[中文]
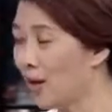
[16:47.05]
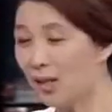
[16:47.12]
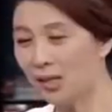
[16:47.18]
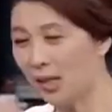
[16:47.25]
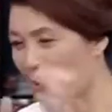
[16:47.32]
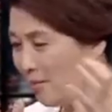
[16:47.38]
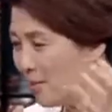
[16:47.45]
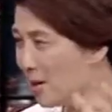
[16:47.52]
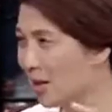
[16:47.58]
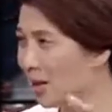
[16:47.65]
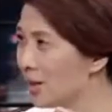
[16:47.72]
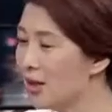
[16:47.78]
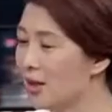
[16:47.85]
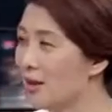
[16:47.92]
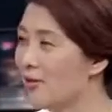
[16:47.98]
前面那
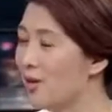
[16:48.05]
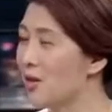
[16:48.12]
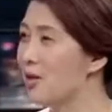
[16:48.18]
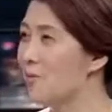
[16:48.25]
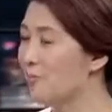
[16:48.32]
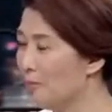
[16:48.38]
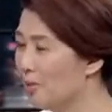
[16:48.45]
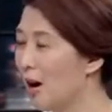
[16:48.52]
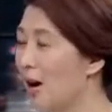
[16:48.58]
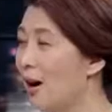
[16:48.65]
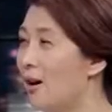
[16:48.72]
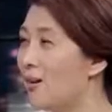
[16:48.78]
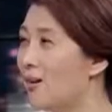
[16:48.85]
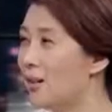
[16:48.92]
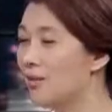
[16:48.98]
个借贷方式不好，